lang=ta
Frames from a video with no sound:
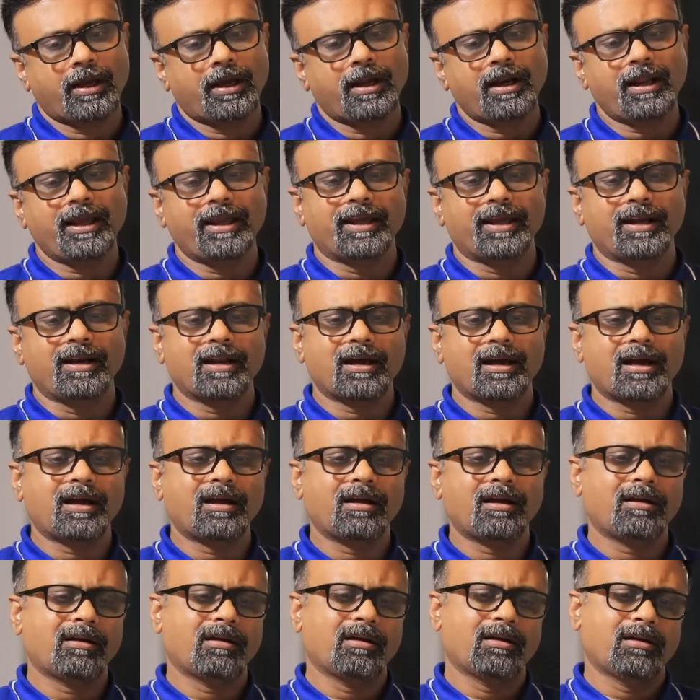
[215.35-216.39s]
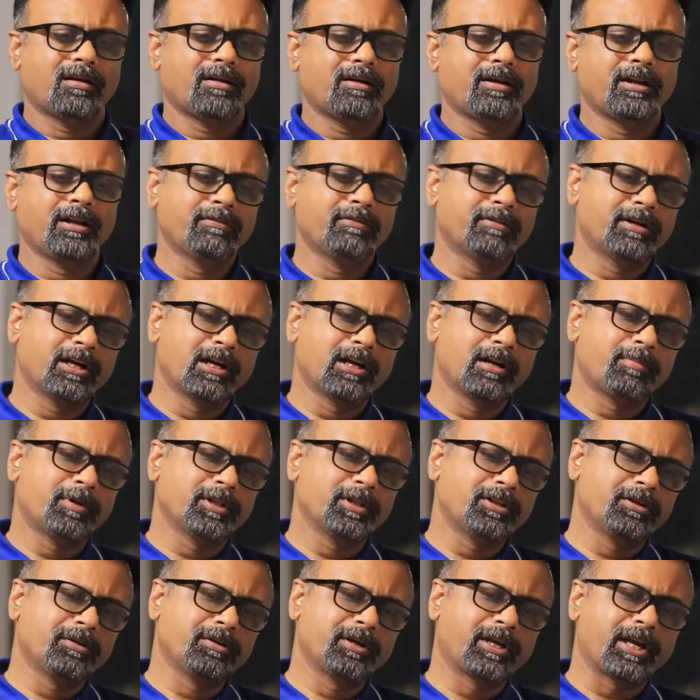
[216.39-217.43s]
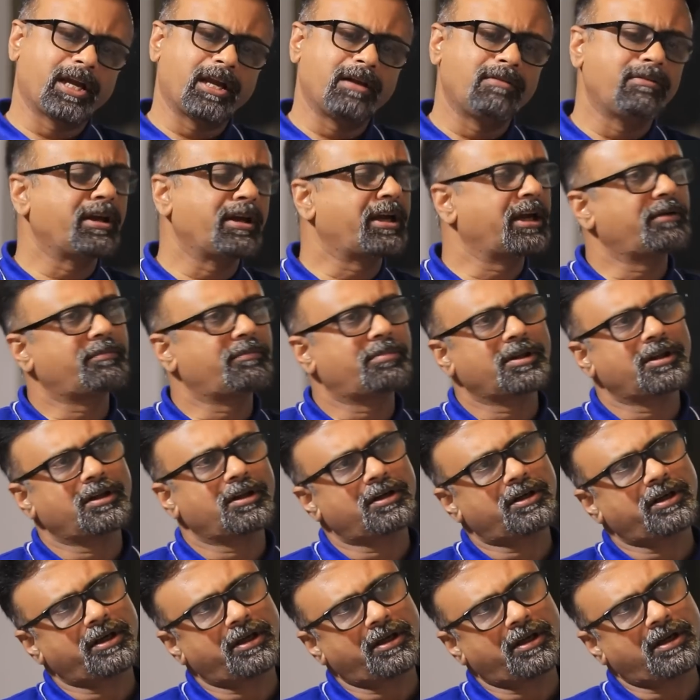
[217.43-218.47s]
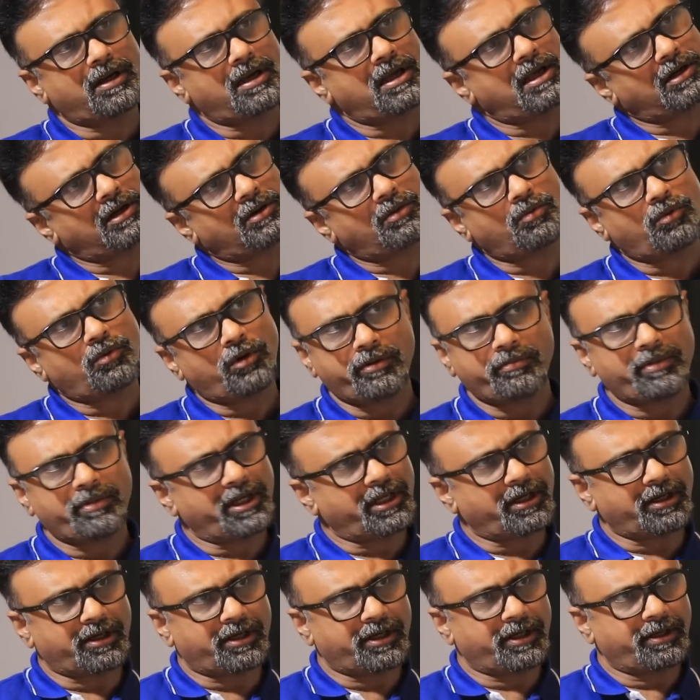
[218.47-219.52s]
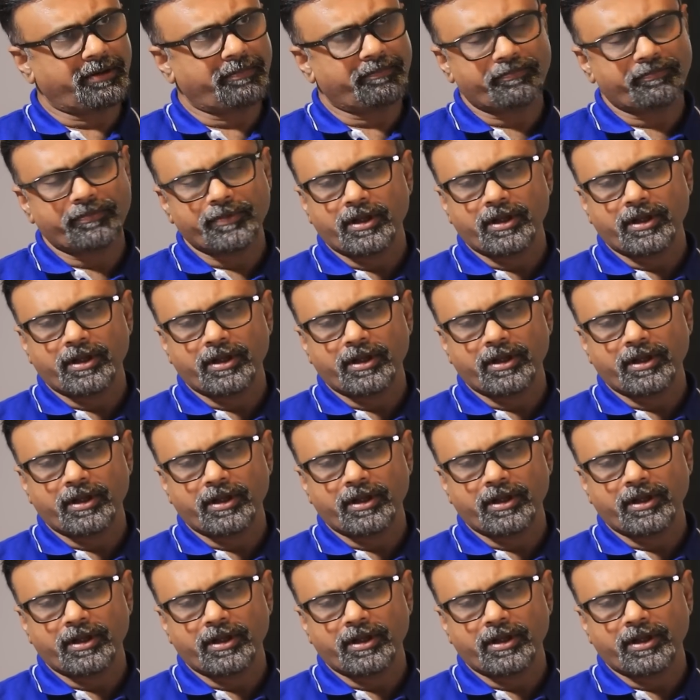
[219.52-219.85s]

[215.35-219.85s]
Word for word: இல்லை எல்லா நிறுவனங்களை பற்றியும் கேள்வி கேட்பதற்கு எல்லாருக்கும் உரிமை இருக்குது